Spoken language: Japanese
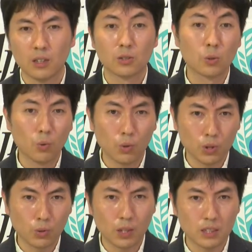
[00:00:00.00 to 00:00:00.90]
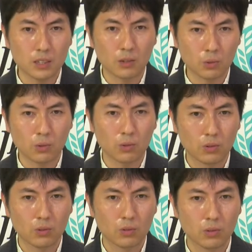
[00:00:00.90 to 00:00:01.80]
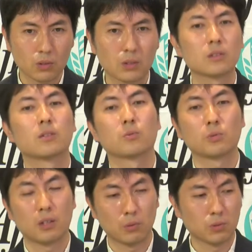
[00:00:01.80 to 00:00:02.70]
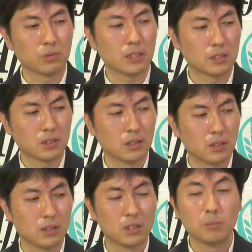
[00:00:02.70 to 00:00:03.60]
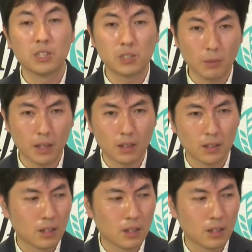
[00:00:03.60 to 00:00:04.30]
そこを強化していくことっていうことがこの2つで3つ目